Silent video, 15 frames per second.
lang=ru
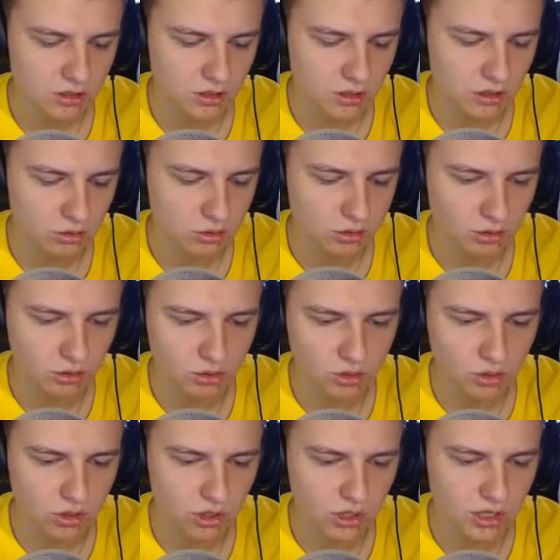Откуда у него
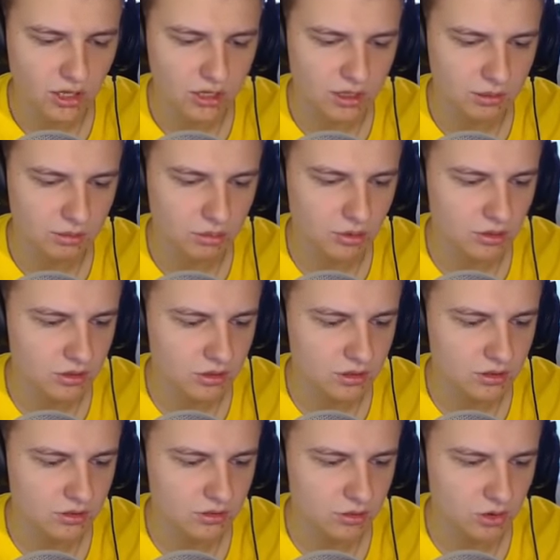хок? А, я понял.
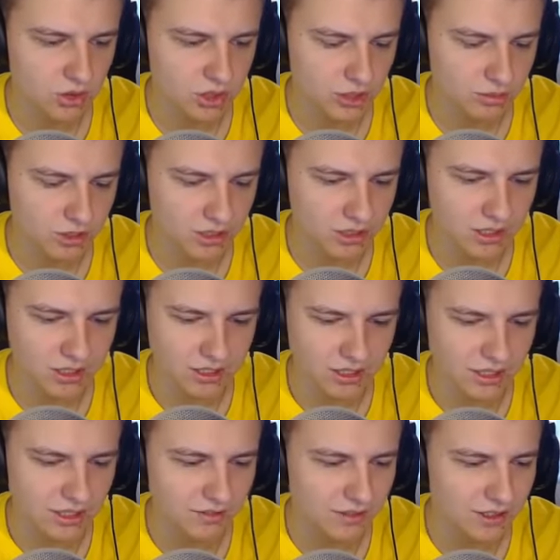У него уже не было танка, я
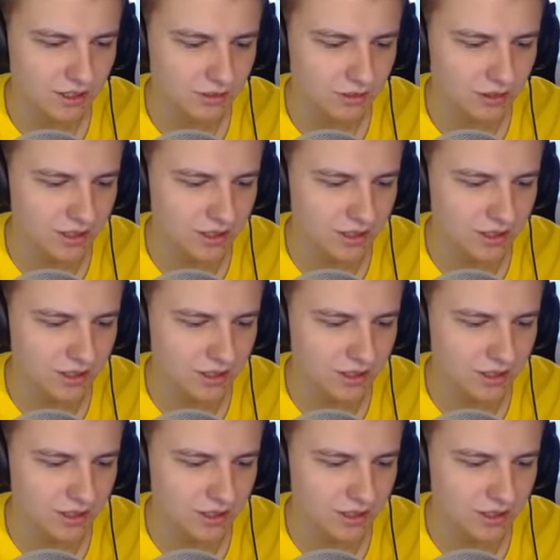не видел его.